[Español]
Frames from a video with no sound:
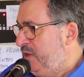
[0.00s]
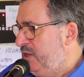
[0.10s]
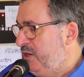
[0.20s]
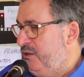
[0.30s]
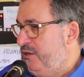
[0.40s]

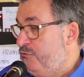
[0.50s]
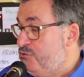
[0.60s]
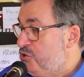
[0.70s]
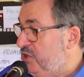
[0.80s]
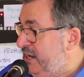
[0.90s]
de,
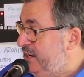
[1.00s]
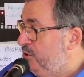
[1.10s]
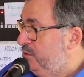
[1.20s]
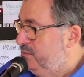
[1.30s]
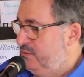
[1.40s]

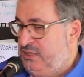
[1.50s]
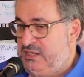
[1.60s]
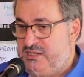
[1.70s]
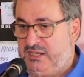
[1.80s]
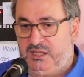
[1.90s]
funcionario,
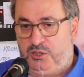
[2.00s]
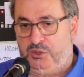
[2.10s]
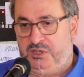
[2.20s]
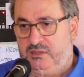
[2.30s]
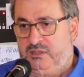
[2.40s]
así que
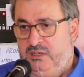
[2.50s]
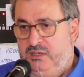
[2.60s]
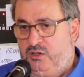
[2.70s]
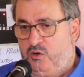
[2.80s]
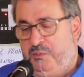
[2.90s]
estoy
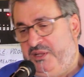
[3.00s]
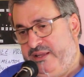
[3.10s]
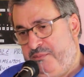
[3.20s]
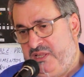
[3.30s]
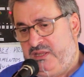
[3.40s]

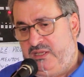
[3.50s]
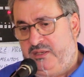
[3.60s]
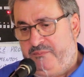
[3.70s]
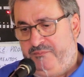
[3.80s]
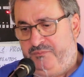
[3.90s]

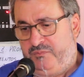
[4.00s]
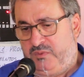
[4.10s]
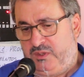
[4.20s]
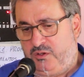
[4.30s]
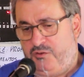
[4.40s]
completamente
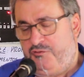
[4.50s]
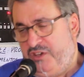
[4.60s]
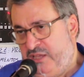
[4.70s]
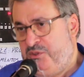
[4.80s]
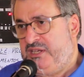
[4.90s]

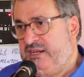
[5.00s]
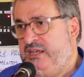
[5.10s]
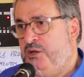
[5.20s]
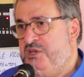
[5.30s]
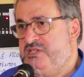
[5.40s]
confiado y
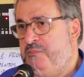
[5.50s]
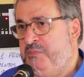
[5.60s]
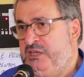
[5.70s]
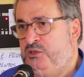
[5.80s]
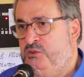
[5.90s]
tranquilo en ese
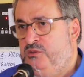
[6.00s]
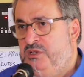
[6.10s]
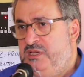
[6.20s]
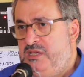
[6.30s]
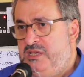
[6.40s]

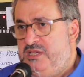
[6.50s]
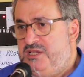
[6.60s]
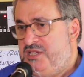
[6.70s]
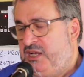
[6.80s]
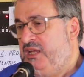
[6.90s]
aspecto.
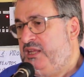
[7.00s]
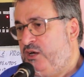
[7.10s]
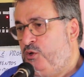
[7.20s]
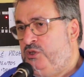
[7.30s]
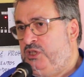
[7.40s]
Sé que
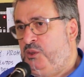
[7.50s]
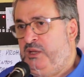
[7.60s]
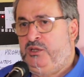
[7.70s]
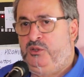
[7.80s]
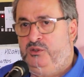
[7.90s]
estás
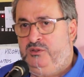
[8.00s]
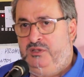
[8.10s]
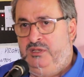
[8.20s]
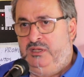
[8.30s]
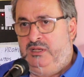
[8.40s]

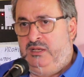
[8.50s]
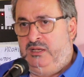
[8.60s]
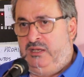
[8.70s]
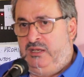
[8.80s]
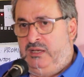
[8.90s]
continuando
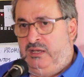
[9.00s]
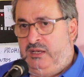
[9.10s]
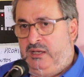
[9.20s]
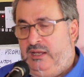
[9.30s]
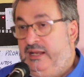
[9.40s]

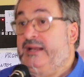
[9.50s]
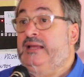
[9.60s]
eh, la